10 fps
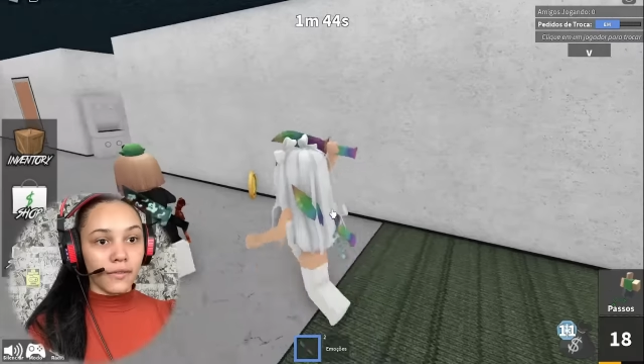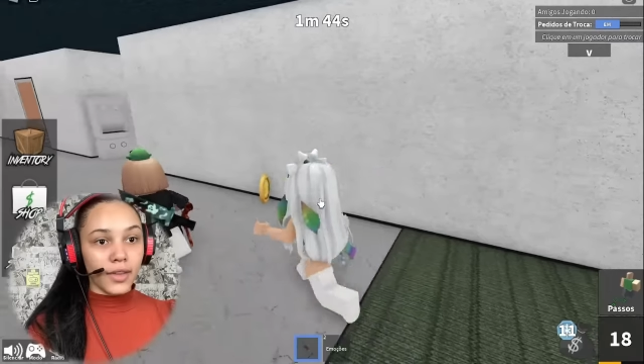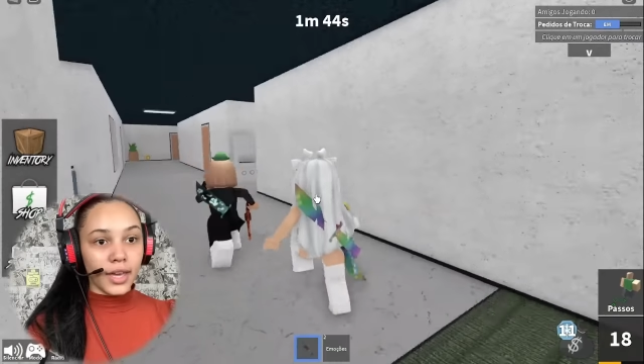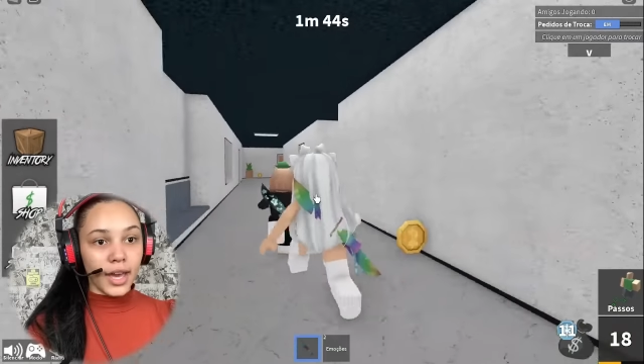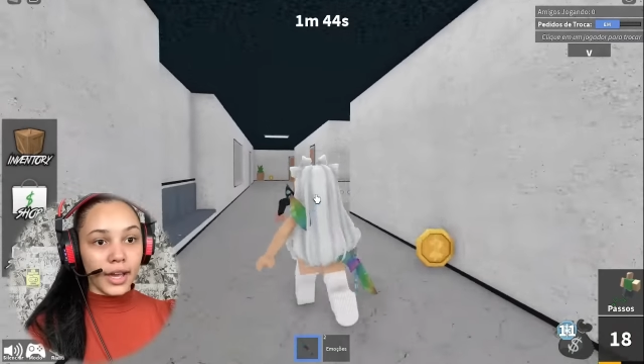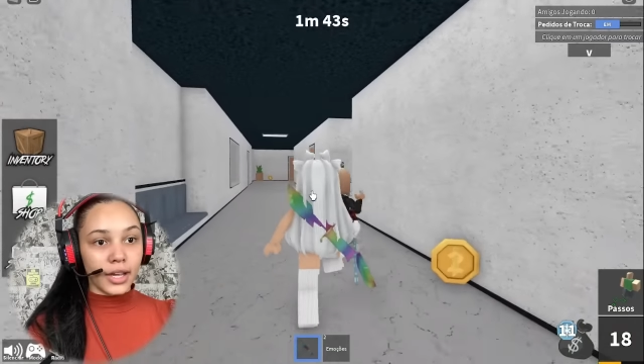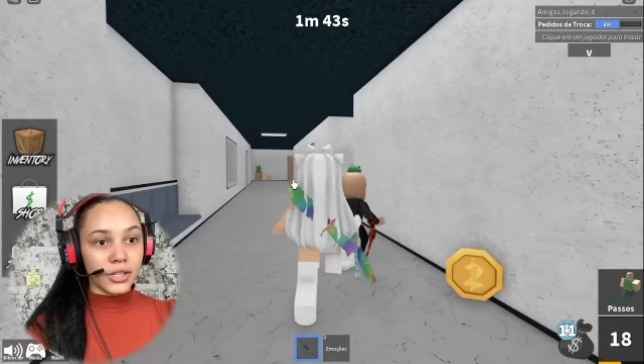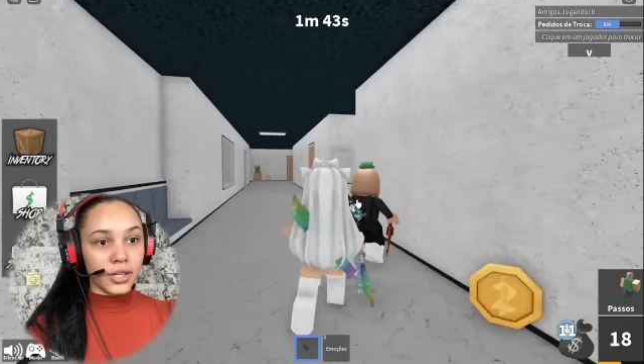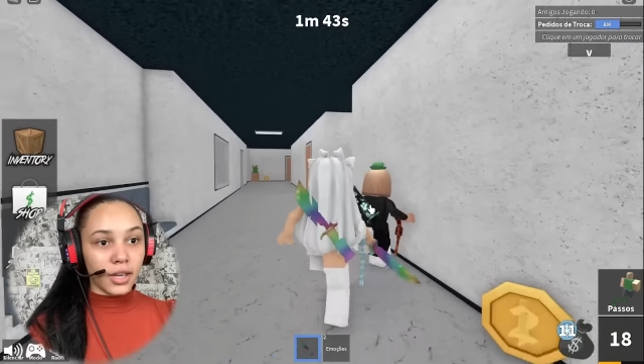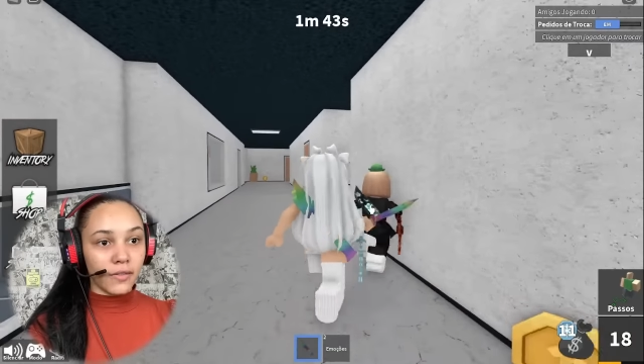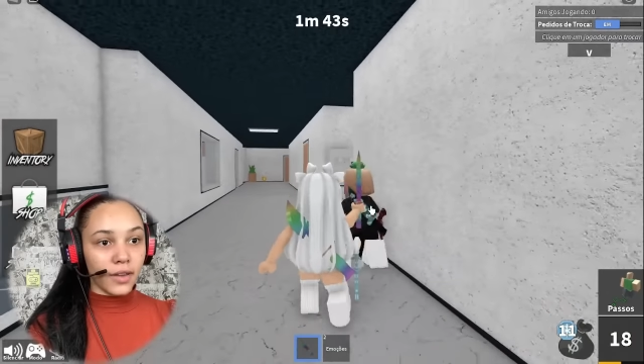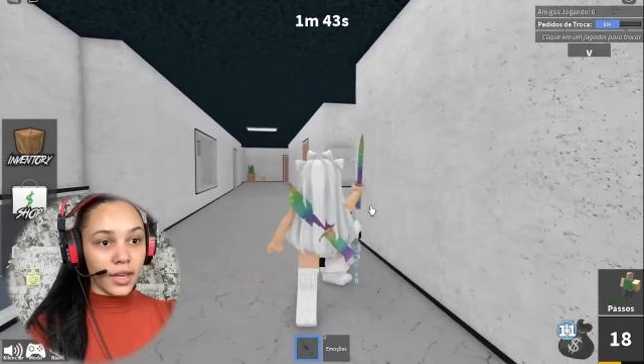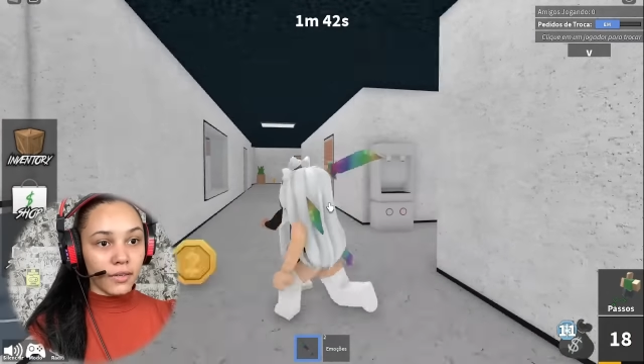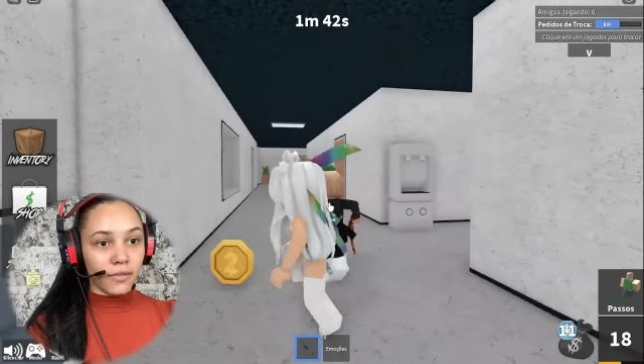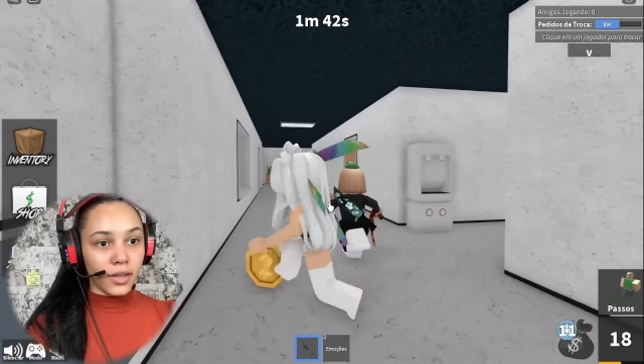Vem cá, gatinha.
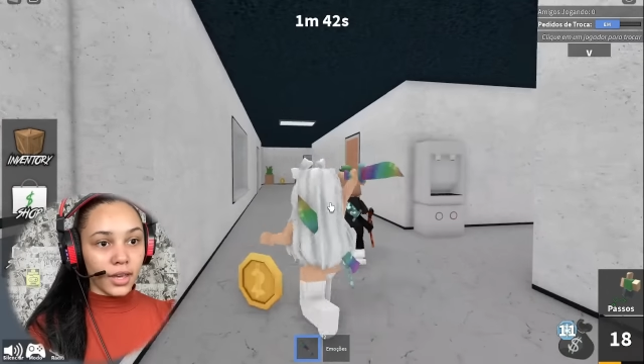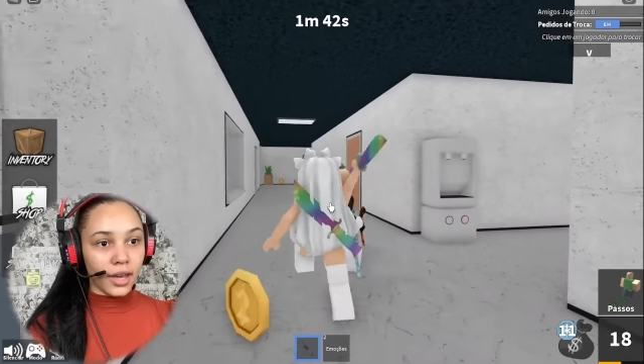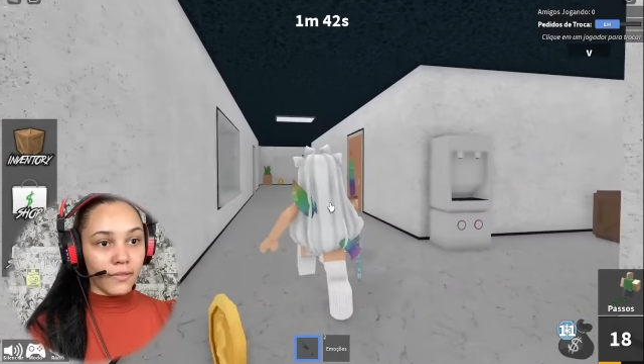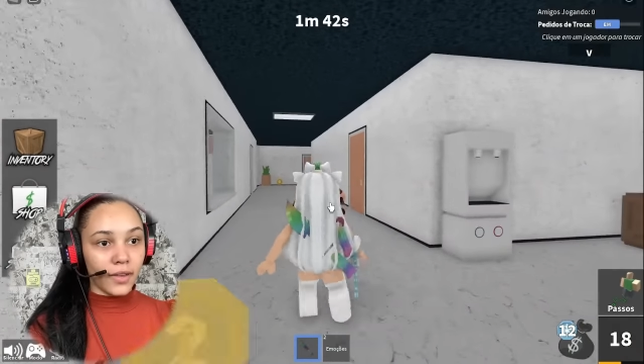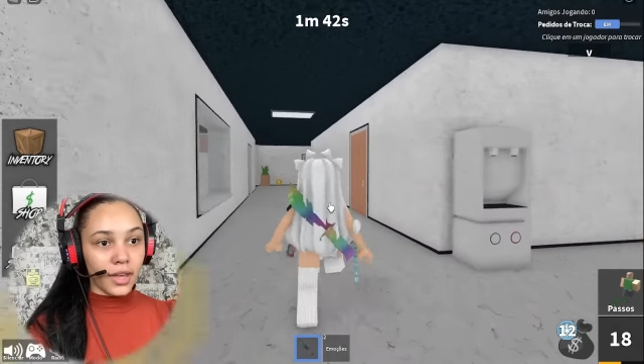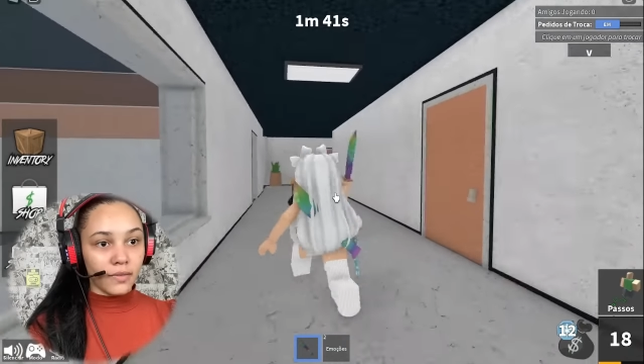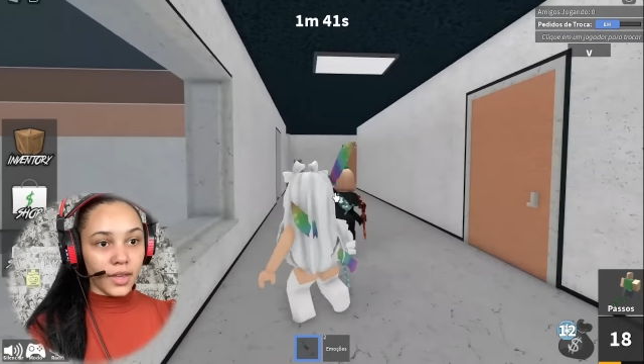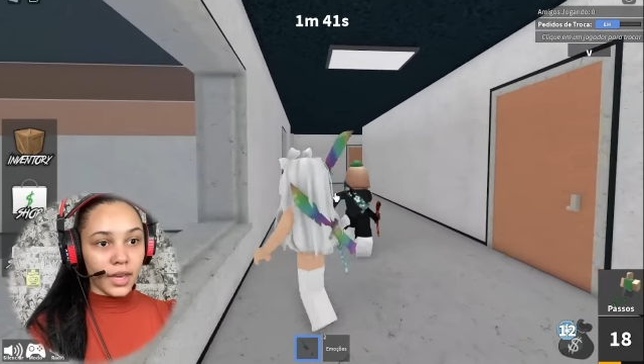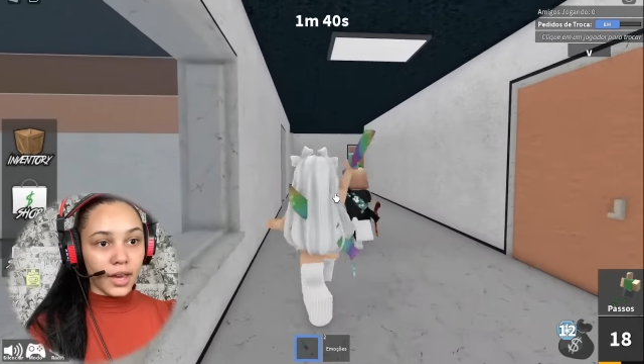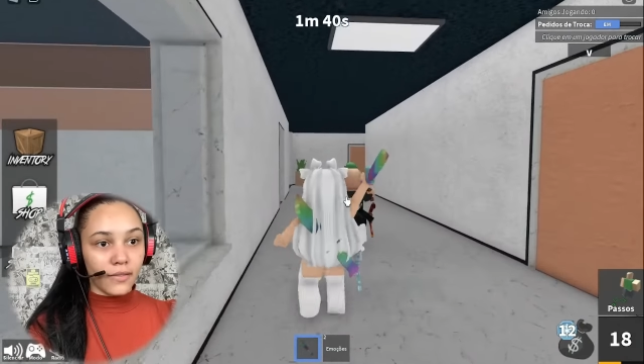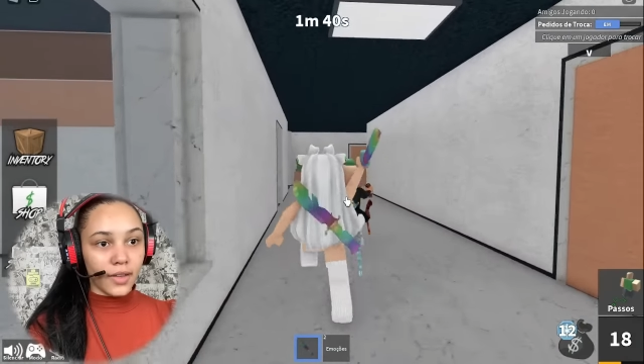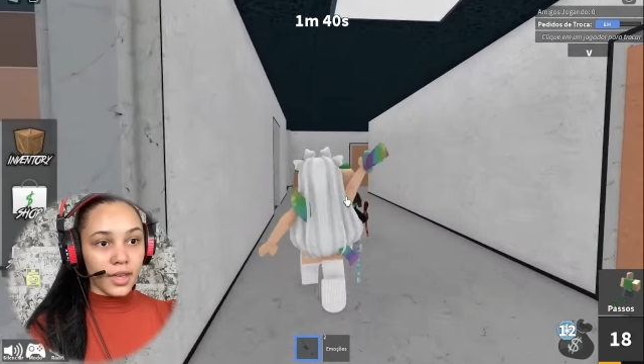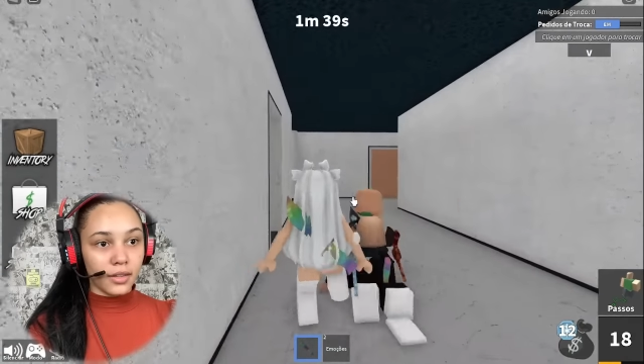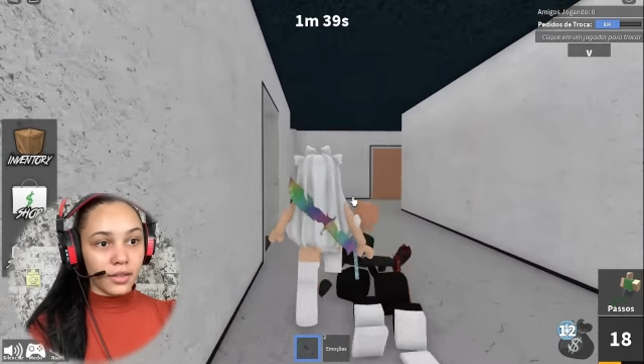Vem. Vem cá, vem. Vem cá, vem.